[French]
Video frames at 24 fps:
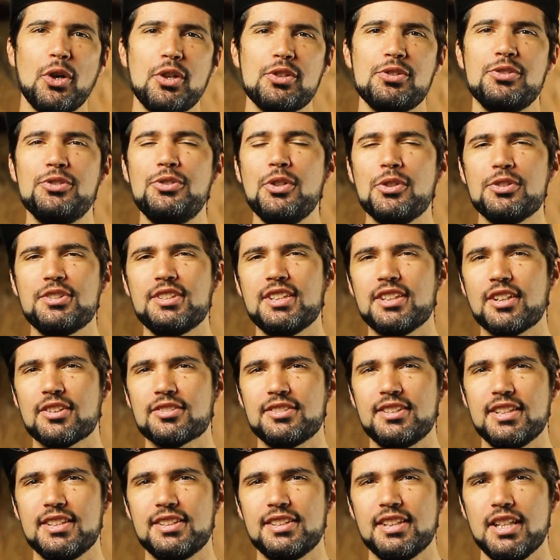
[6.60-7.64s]
runs, deux
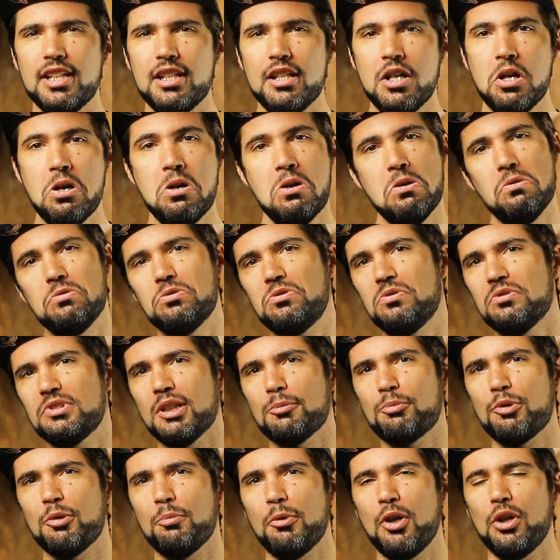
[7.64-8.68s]
séances d'essai ou tout
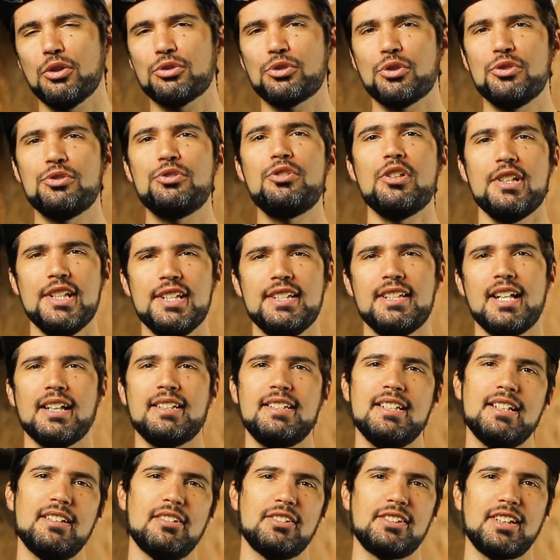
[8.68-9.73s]
simplement entre deux lignes
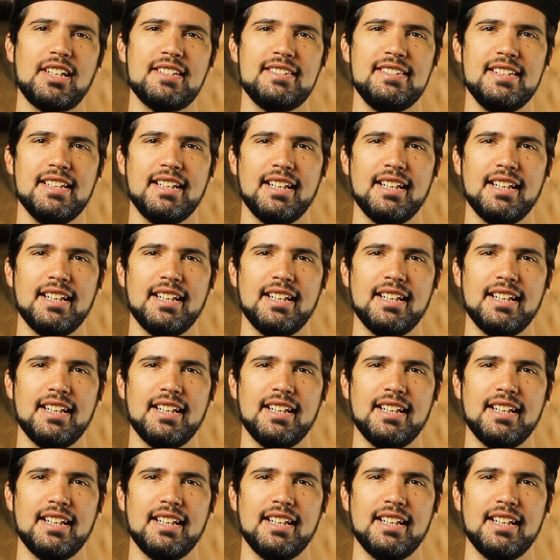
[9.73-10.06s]
d'articles en train de